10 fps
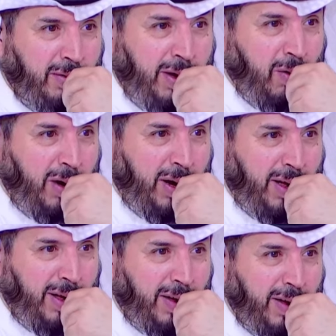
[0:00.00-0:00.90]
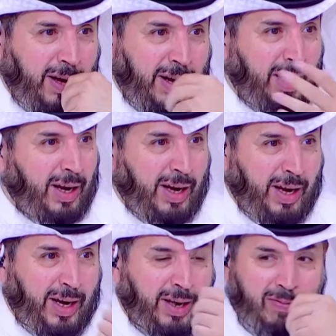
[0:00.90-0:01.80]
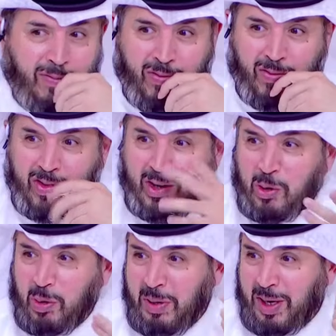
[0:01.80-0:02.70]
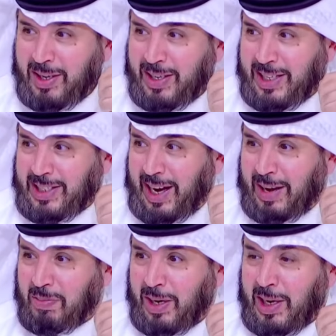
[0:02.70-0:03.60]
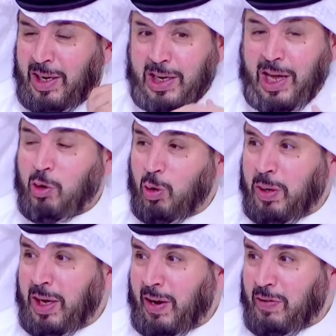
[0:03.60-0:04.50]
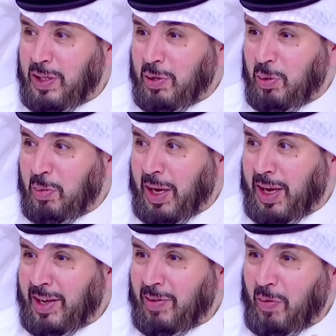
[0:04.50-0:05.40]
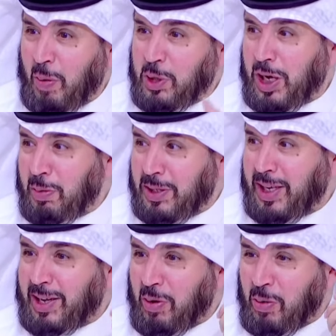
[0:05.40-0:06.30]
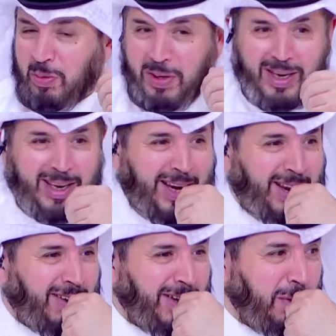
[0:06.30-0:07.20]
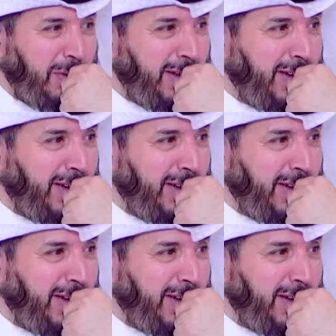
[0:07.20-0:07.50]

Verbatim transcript: اي والله الليله الليله ديك رومي يا سلام قال قومي يا نفسي قومي وابشري بالديك الرومي الله اكبر